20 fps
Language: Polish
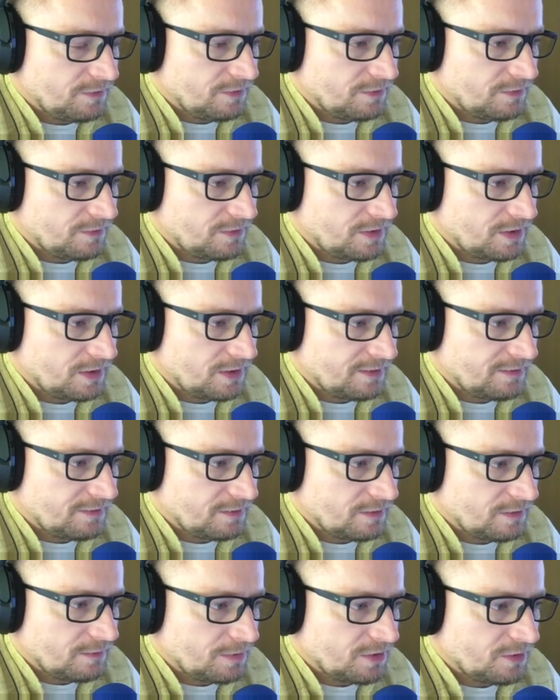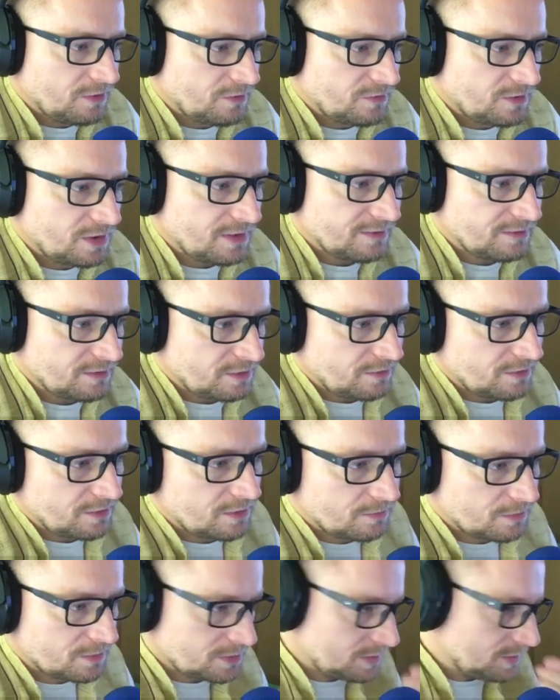w cielesne, będąc cielesnej
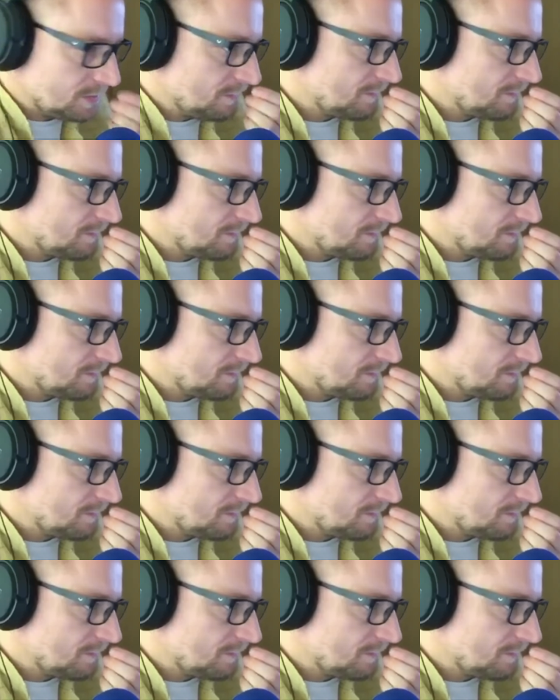świadomości.